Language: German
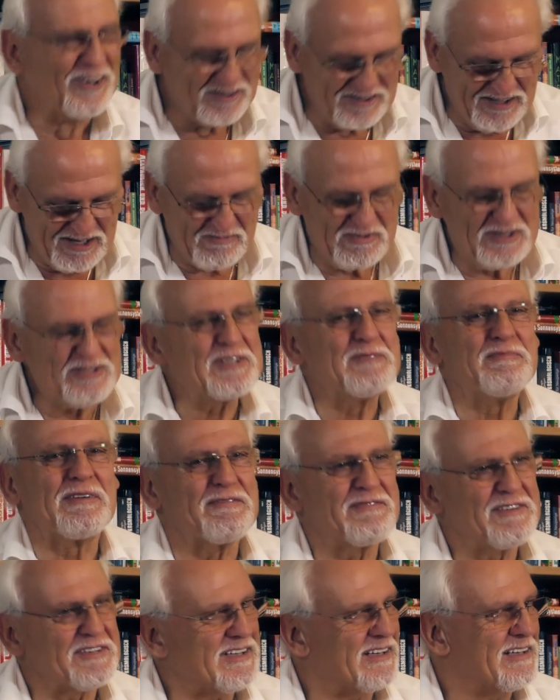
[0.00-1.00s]
und ich wollte
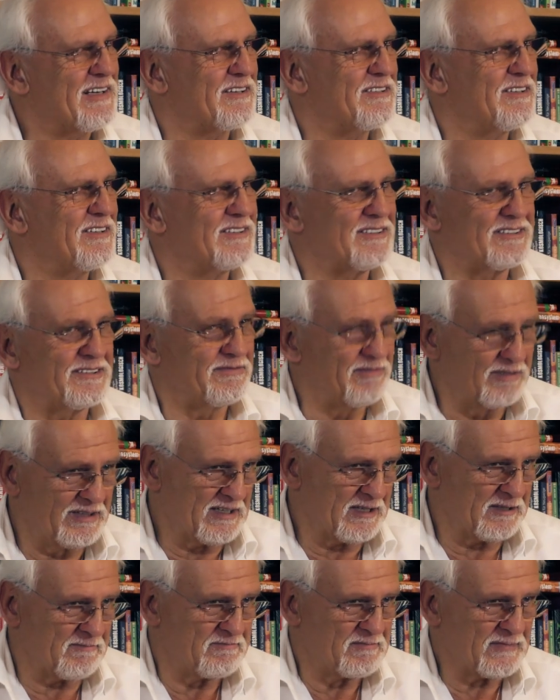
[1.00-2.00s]
meinen Fuß auch nicht
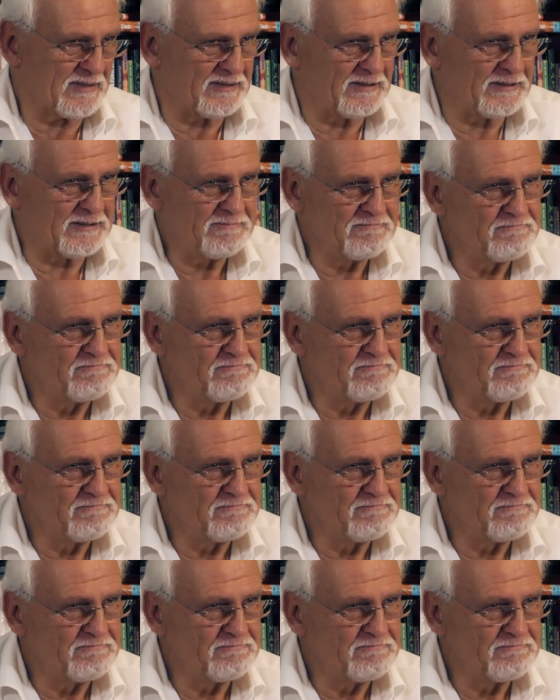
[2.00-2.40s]
verlieren. Aber